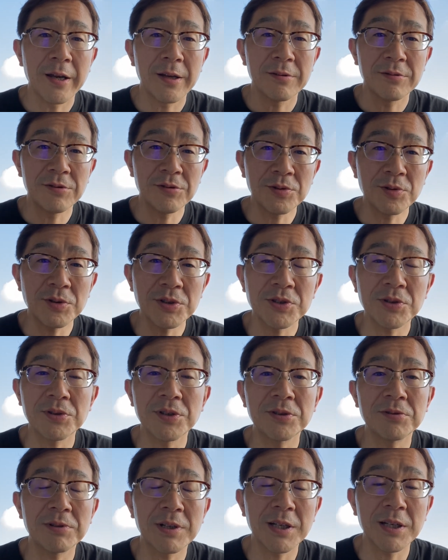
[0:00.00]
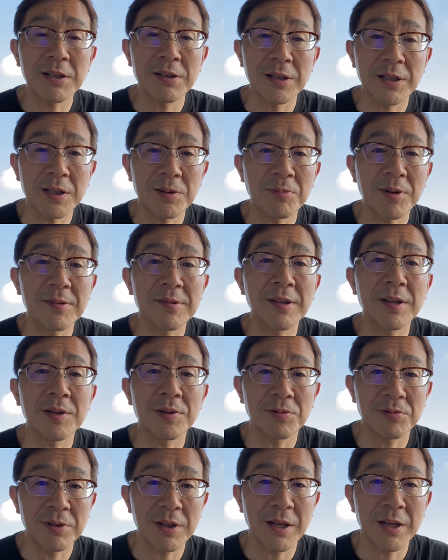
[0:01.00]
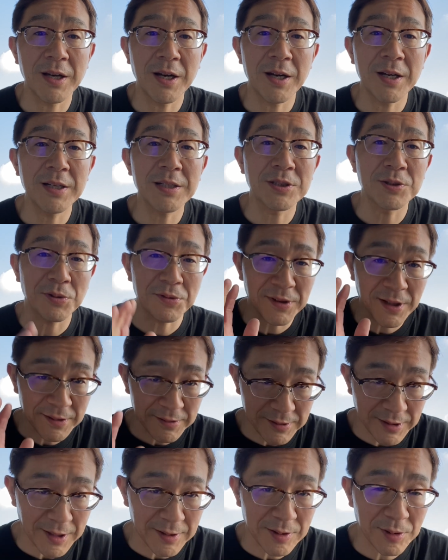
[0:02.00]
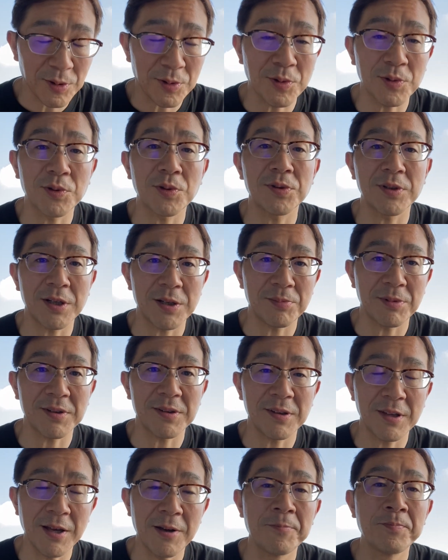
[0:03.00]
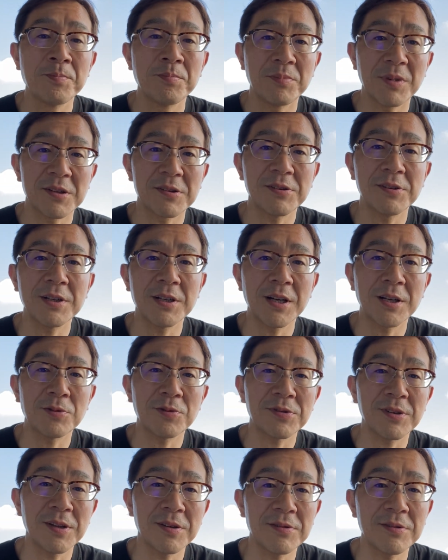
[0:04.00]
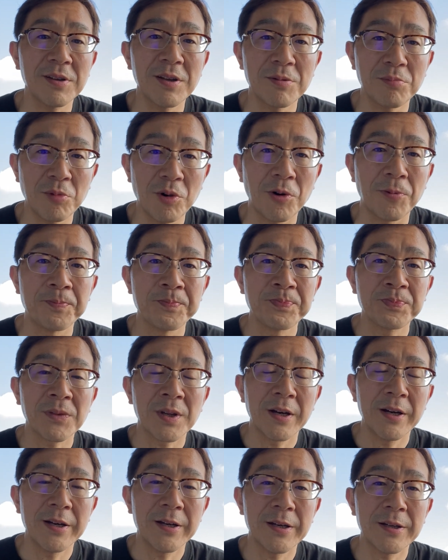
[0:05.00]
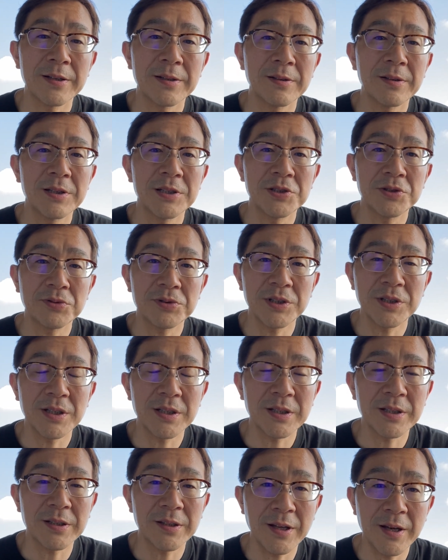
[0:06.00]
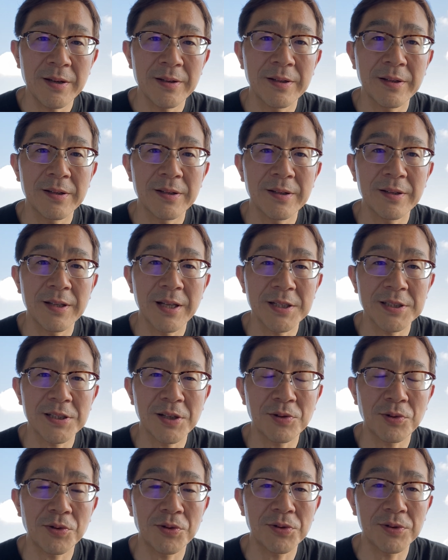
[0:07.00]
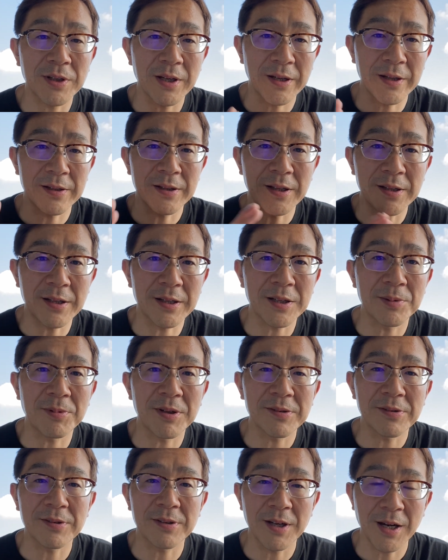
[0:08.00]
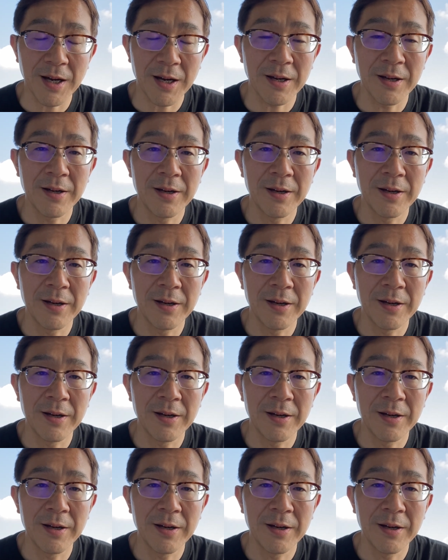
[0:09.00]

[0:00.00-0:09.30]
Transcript: ずっと一緒にいるわけにはいきませんので、やはり助産師さんということになりますね。麻酔科の先生も、非常にね大事なところで出てきますが、